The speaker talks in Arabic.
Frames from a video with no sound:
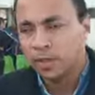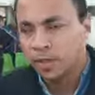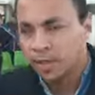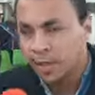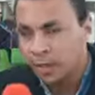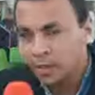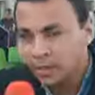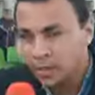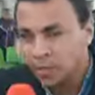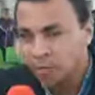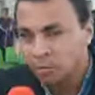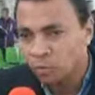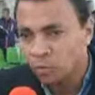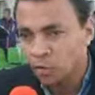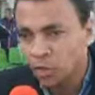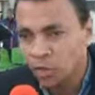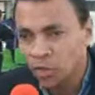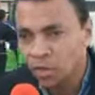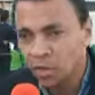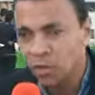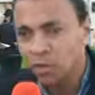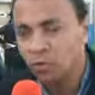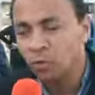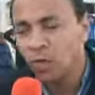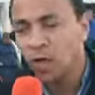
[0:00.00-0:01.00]
أعزائي
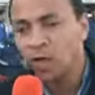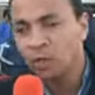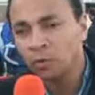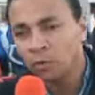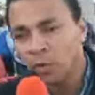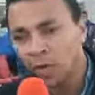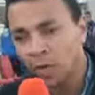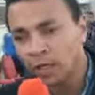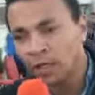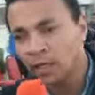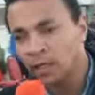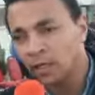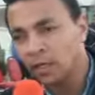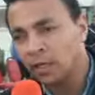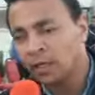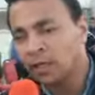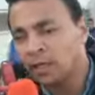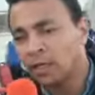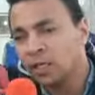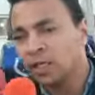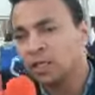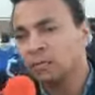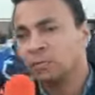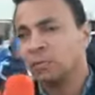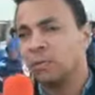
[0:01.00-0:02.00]
المشاهدين واحد واحد هي
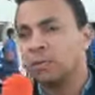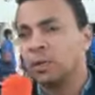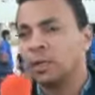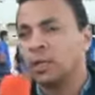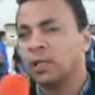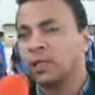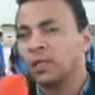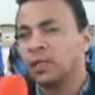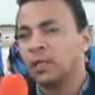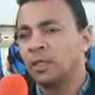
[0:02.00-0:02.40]
نتيجة مباراة